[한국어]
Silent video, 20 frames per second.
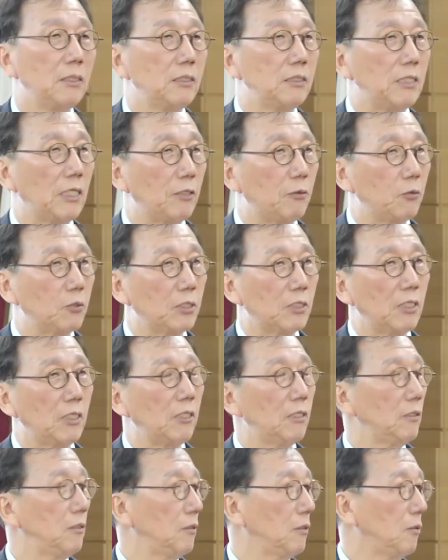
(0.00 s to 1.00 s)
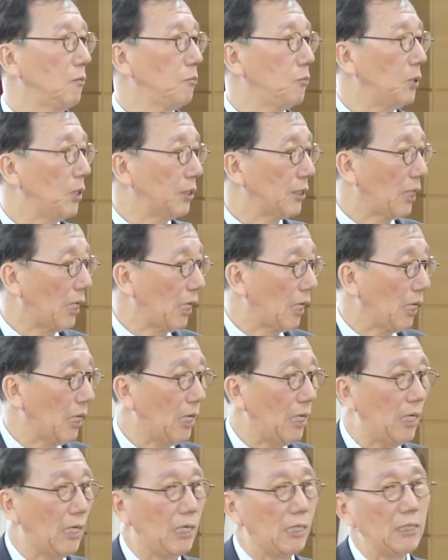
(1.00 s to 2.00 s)
제도적인
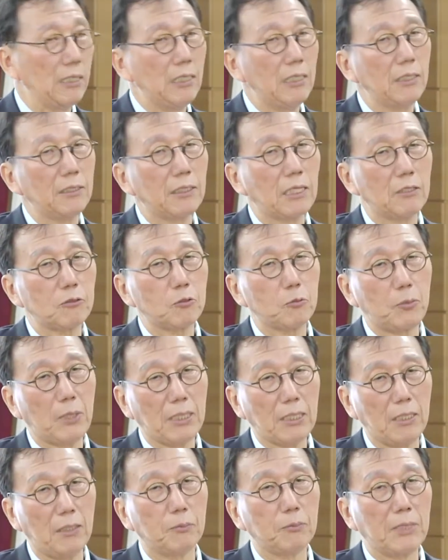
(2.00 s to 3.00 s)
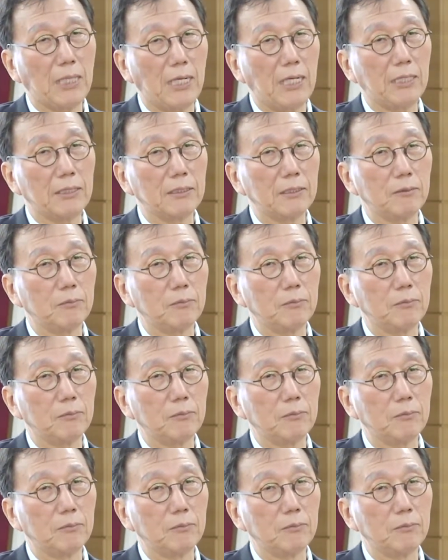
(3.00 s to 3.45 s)
변화가 일어날 수밖에 없다.